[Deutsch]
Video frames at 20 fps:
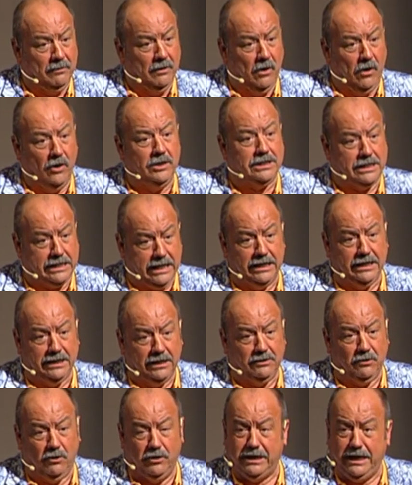heute kann ich
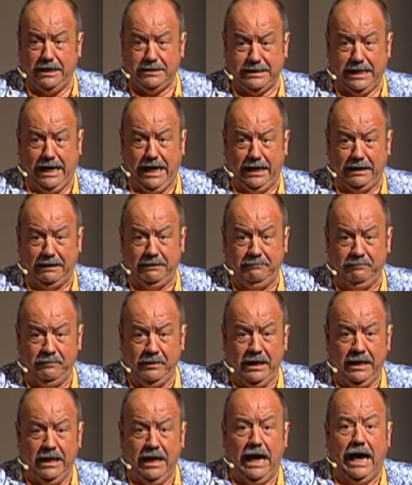es euch ja sagen,
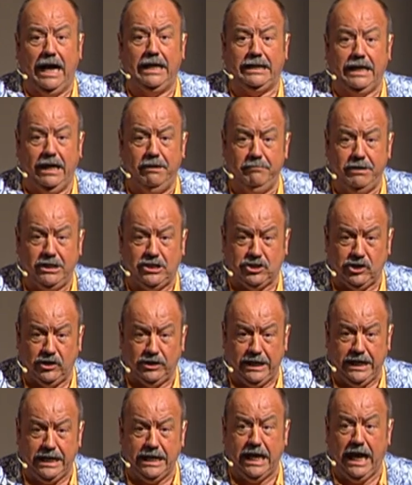hat er mich
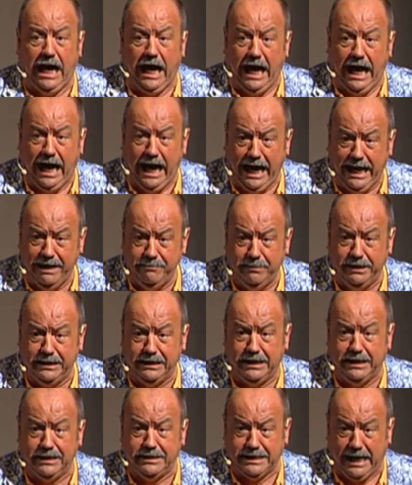schon in
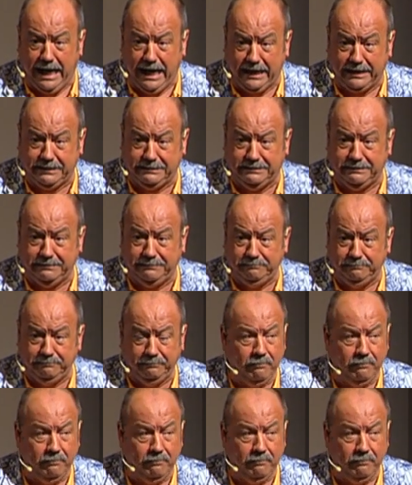Geheimen gesagt.